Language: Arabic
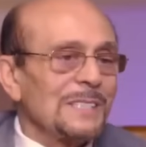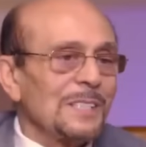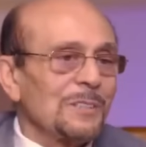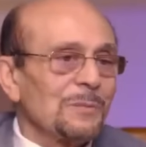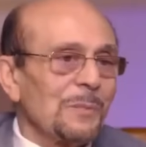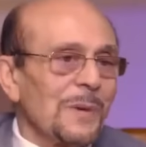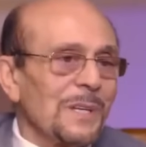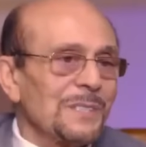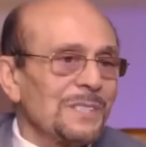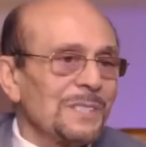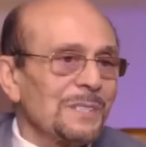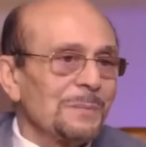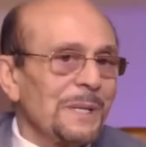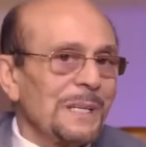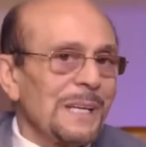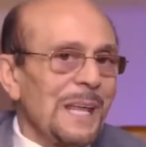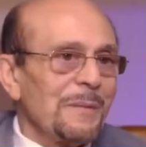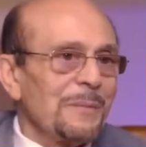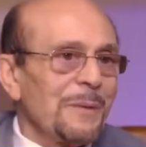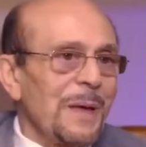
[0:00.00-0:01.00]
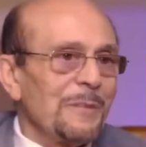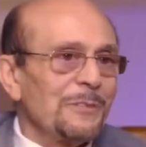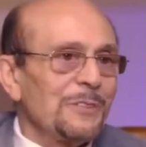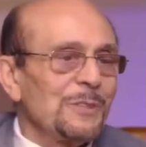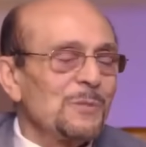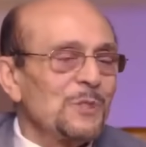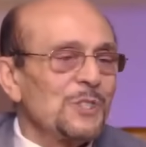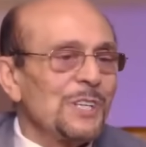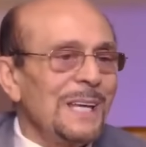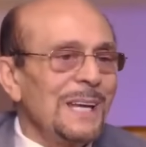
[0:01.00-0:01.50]
اذت مصر بانها بقى
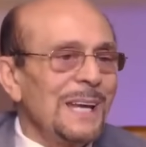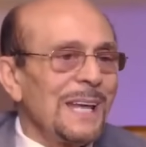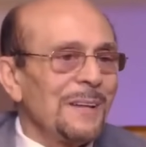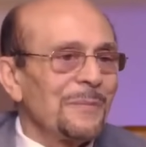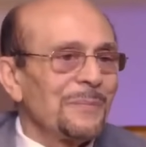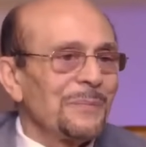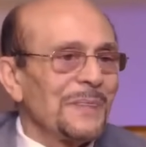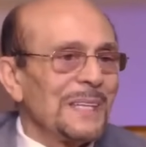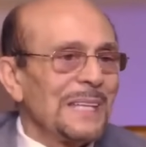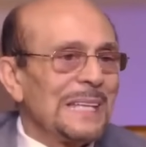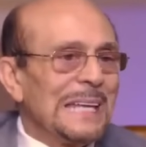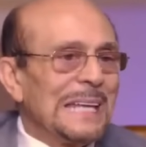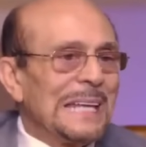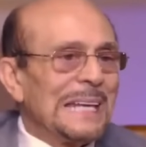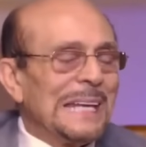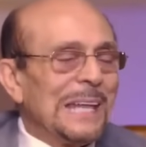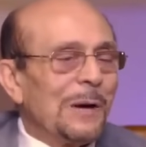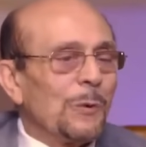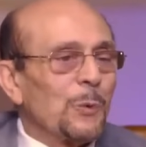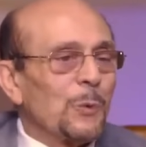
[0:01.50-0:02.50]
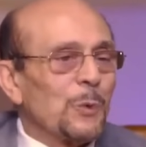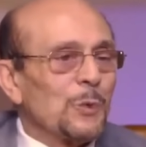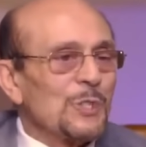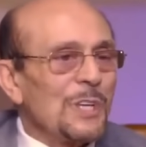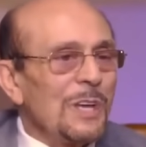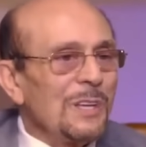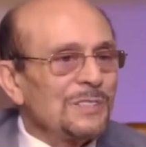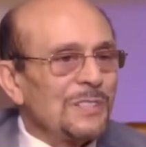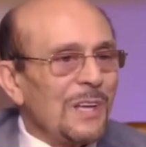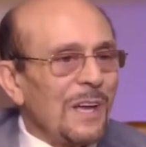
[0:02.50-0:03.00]
في مشكله لو
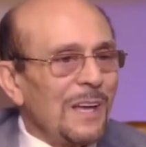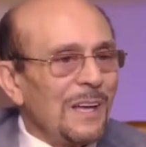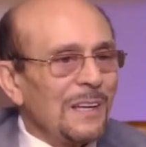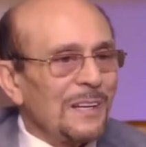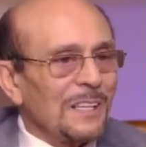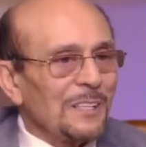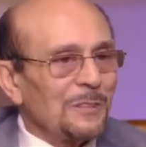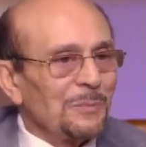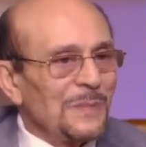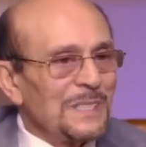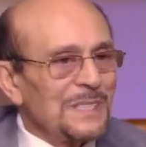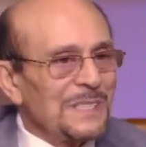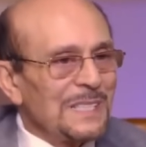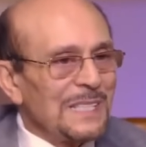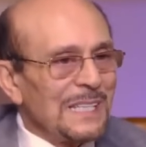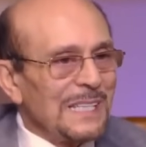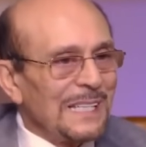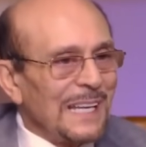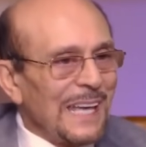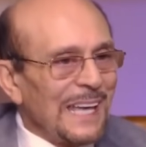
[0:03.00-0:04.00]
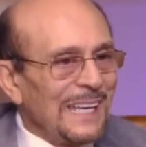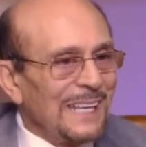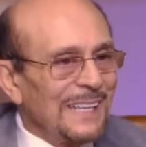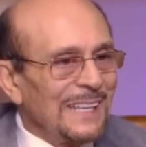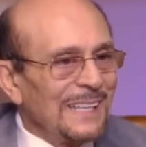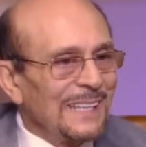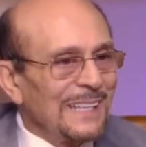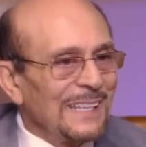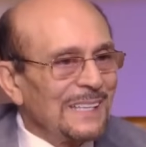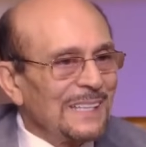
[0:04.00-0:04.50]
رصاصه خرجت من سينا
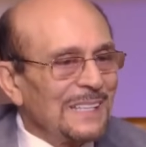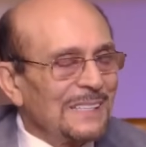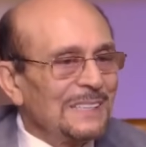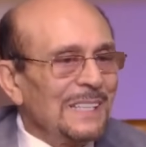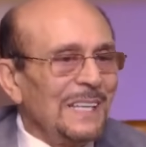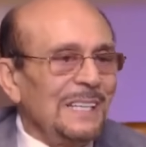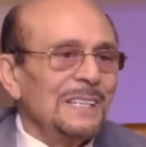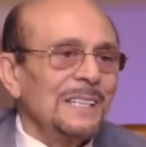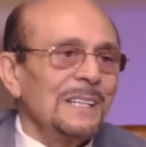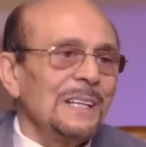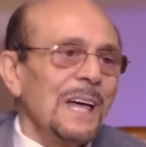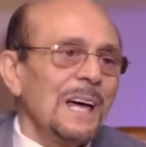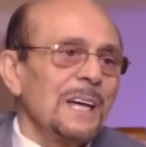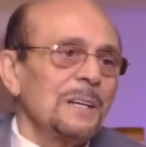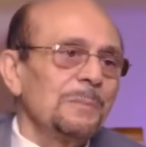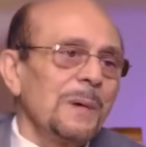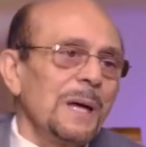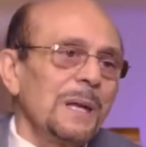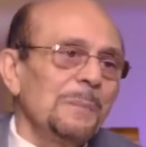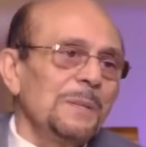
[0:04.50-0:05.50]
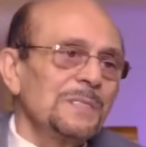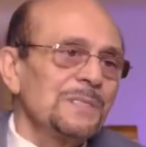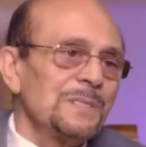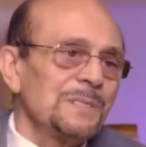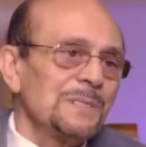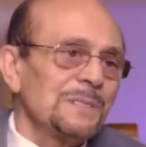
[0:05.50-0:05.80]
تعلن الحرب على